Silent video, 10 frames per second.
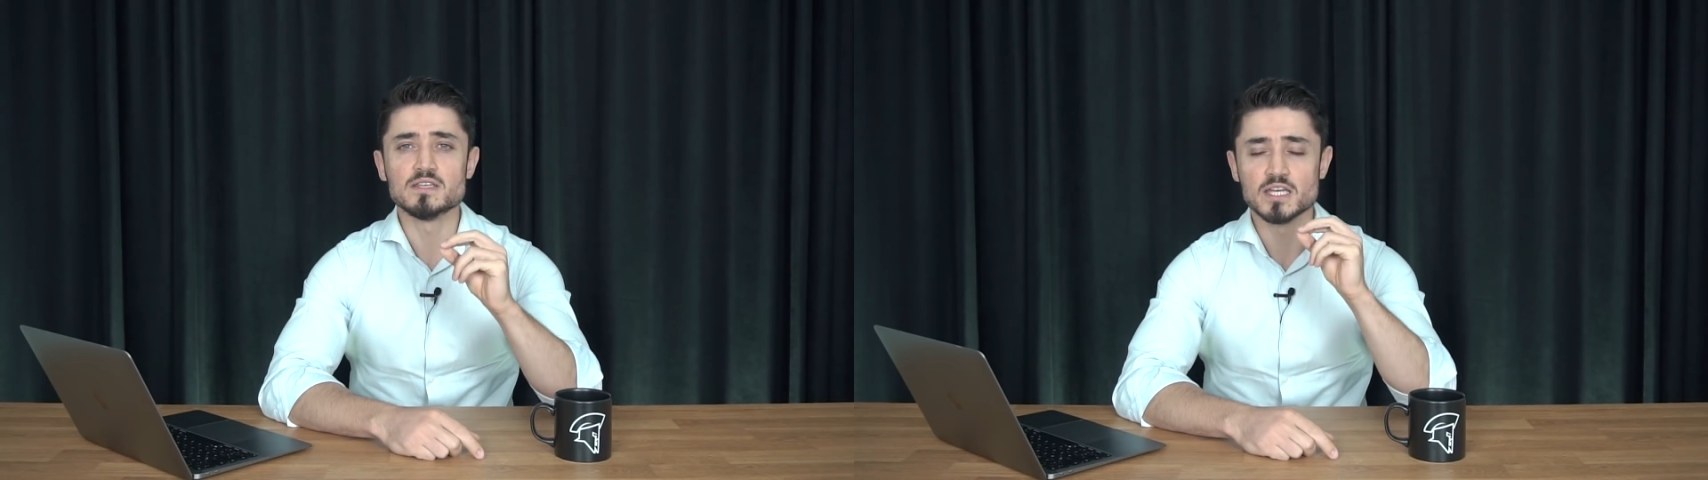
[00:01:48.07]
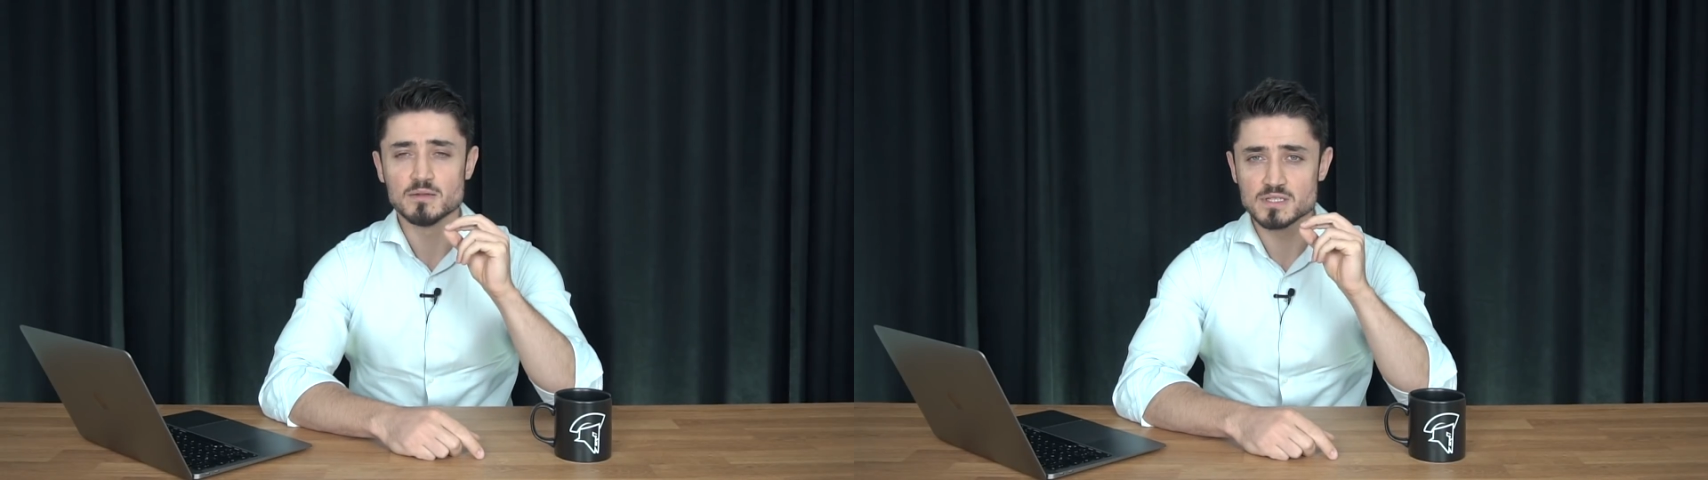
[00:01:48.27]

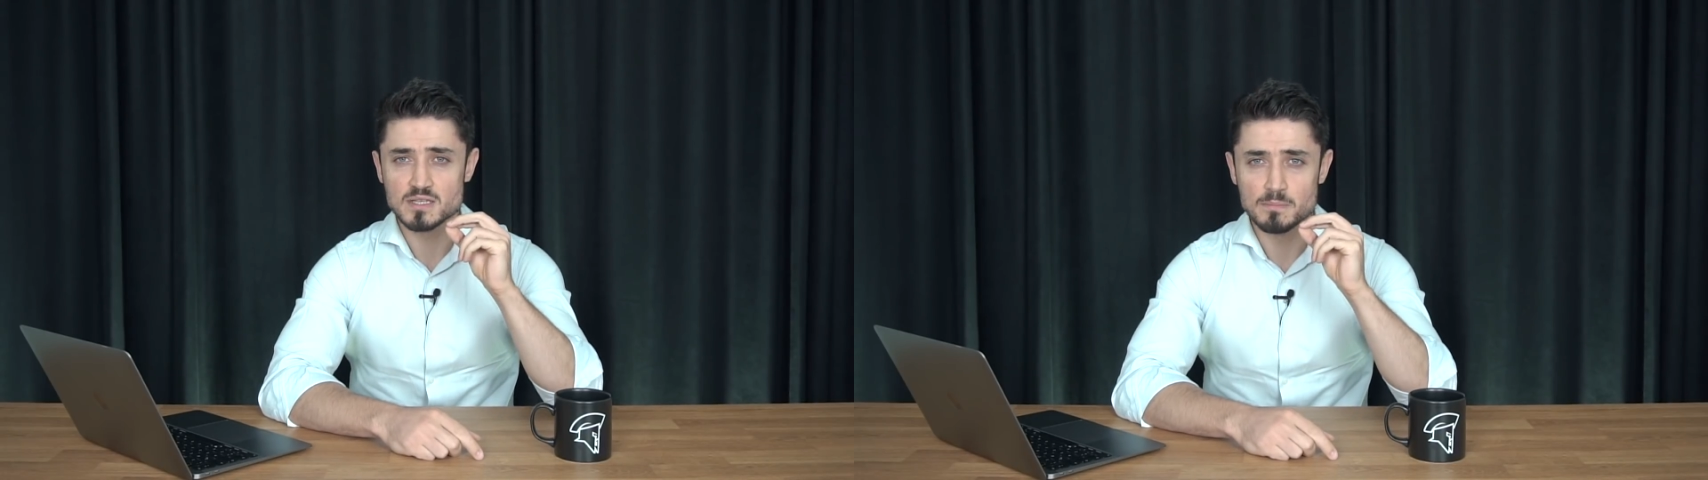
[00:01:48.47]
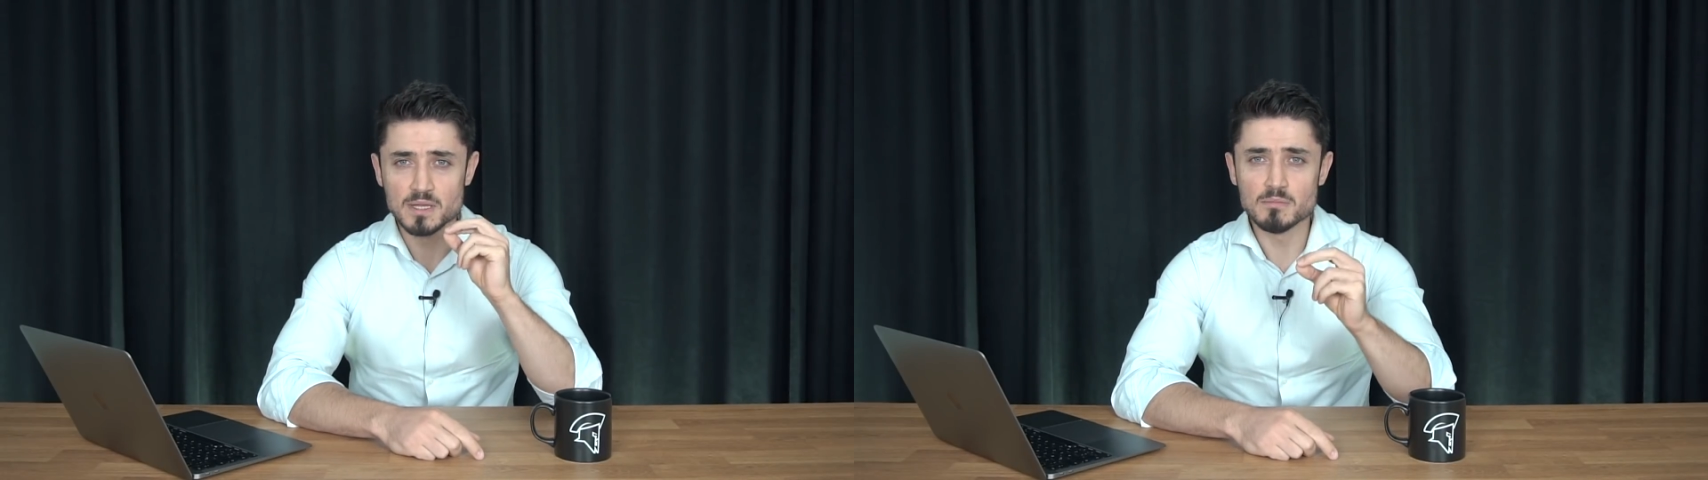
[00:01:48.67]

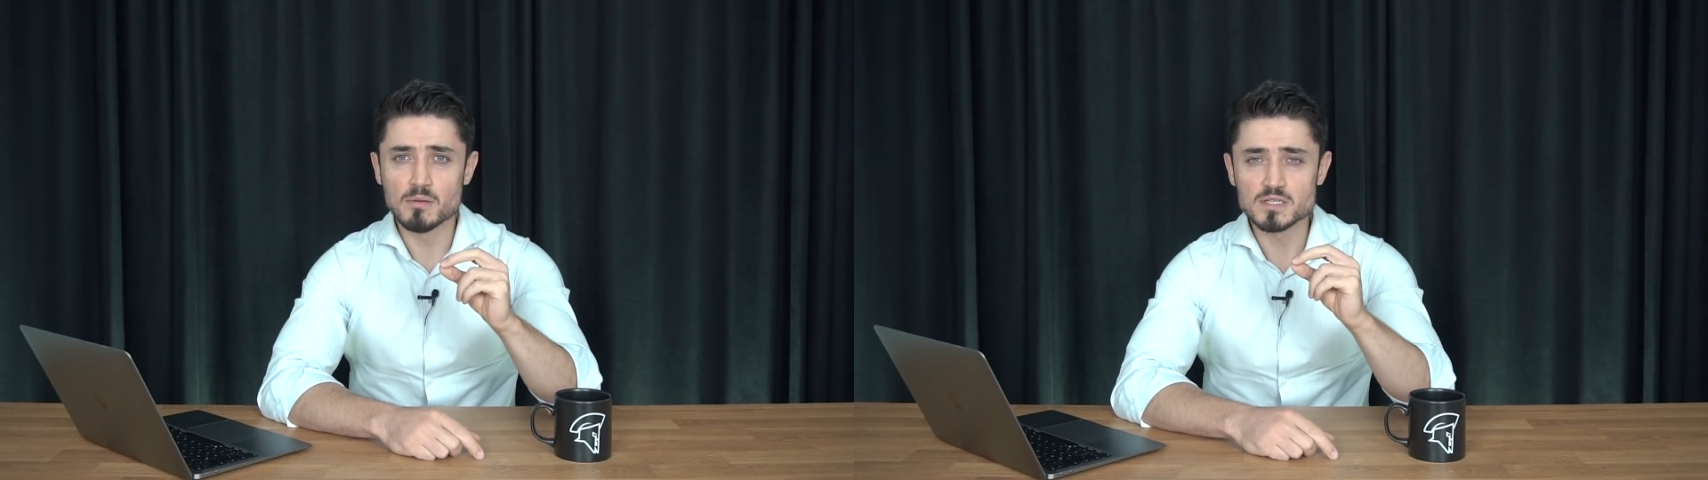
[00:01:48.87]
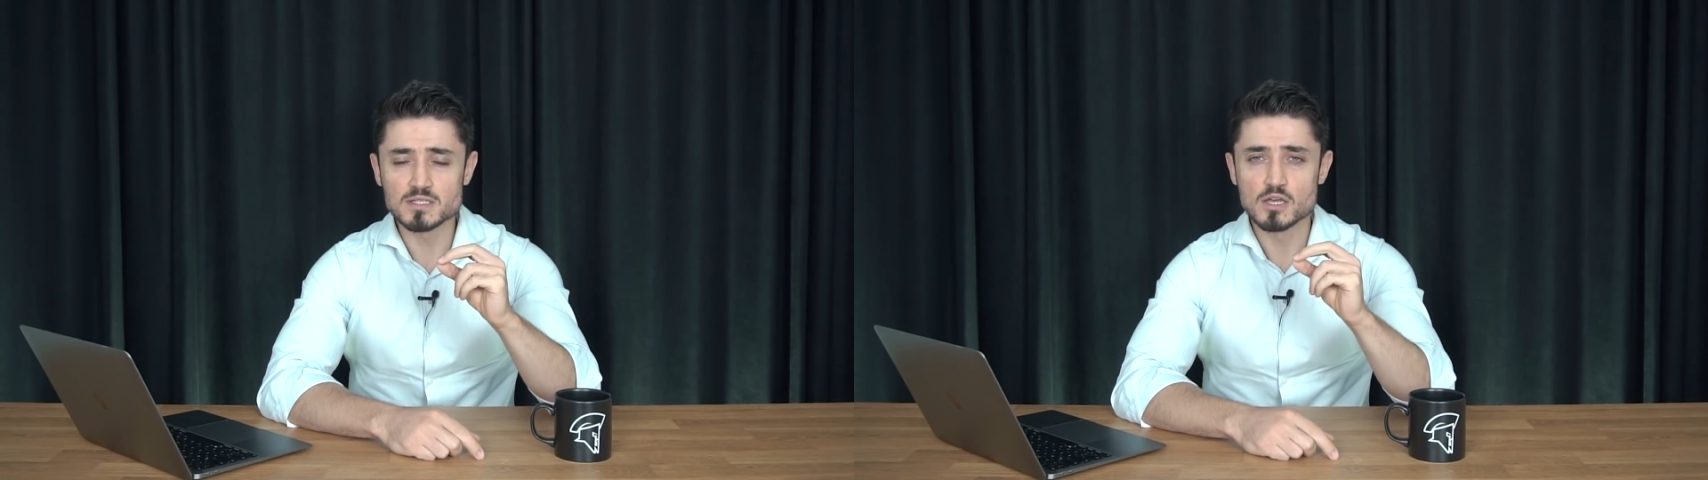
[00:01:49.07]
yerimizi
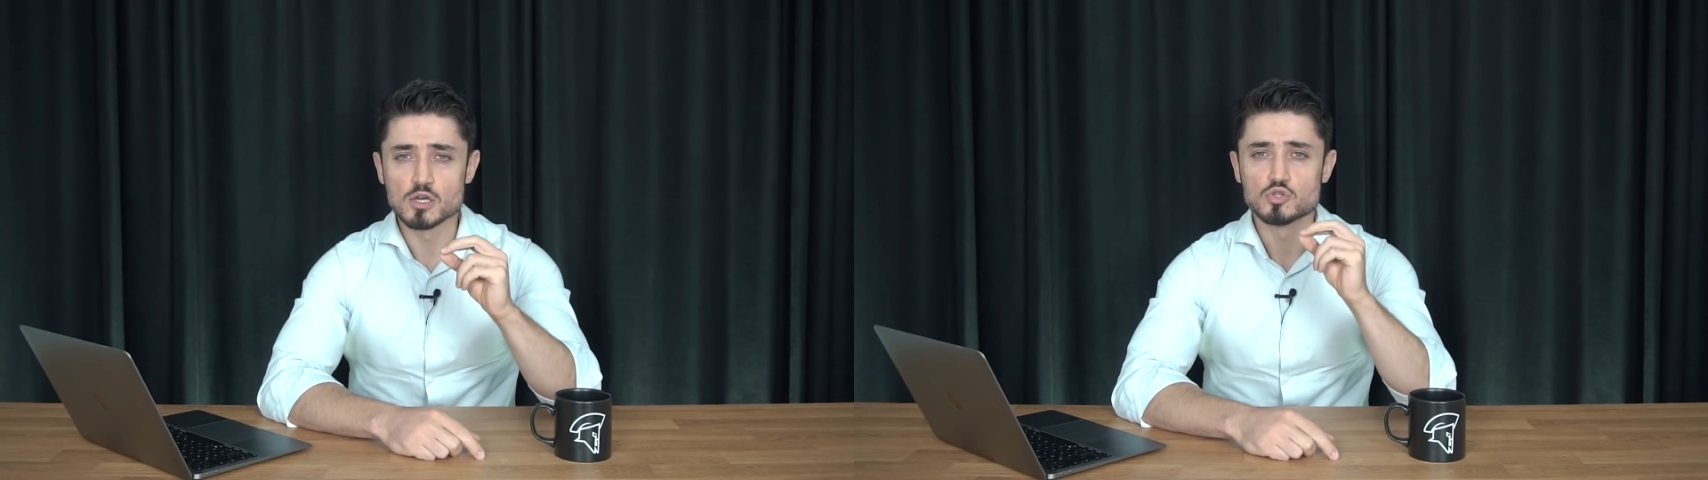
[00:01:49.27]
bilmemiz,